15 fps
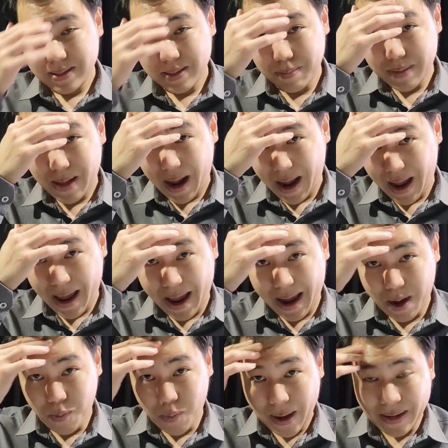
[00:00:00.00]
สัปดาห์
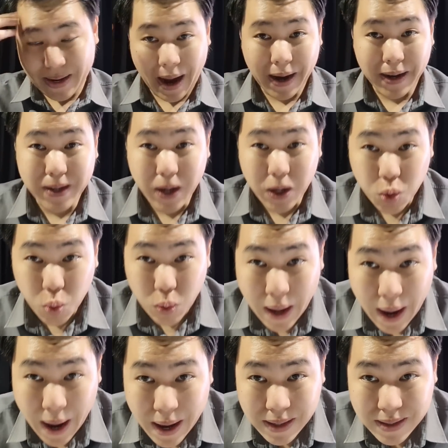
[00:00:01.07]
แห่งวันแดงเดือดดู
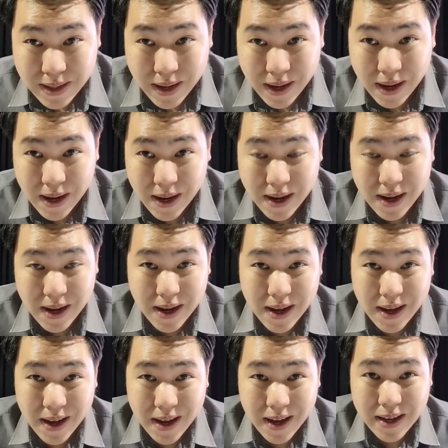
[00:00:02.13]
หน้าสิฮะ
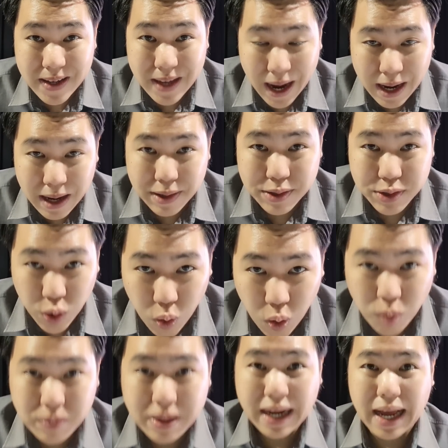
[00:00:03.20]
อย่างโซ
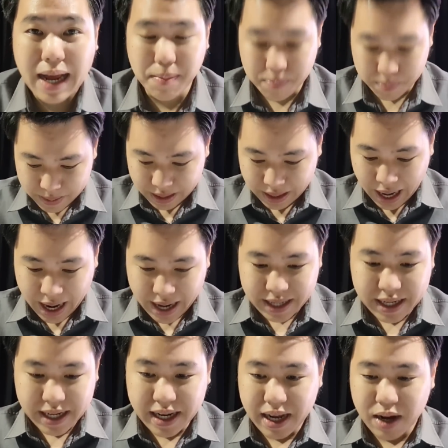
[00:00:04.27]
มนะครับใคร
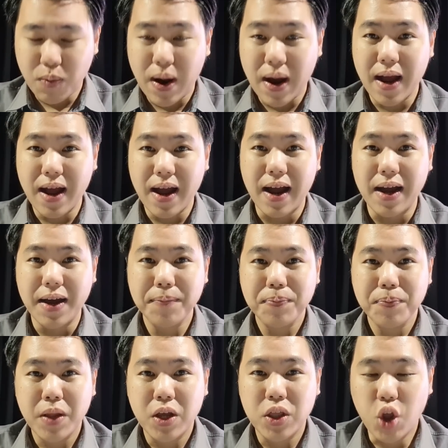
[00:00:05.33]
ที่เรียกว่า
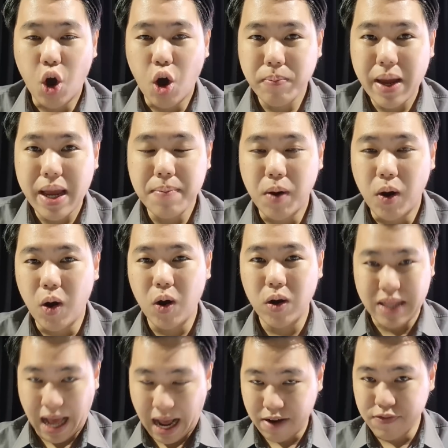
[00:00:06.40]
นอนไม่พอ
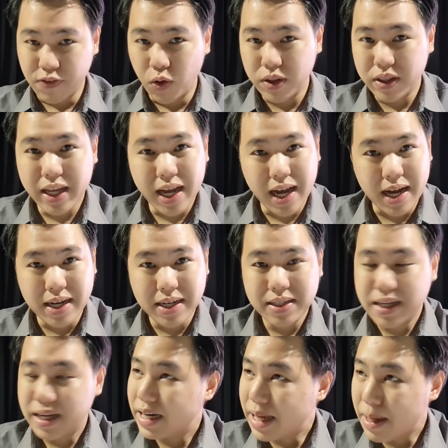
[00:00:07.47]
ตากฝนเนี่ย
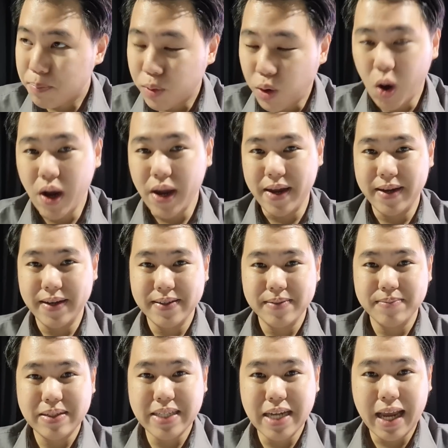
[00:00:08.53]
เรียบร้อย
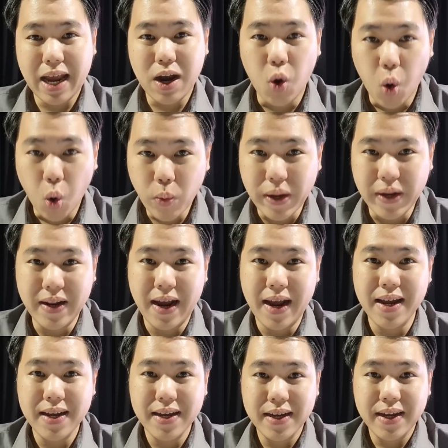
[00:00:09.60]
ไม่ใช่แค่โควิด
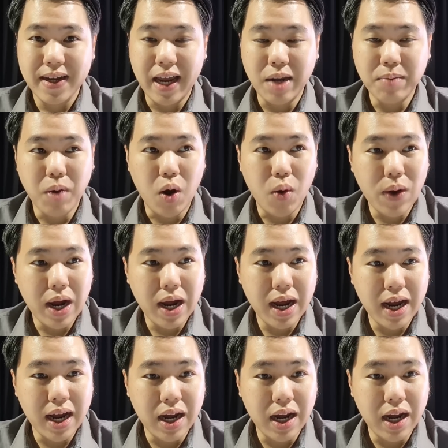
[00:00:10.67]
นะเห็นบอกว่า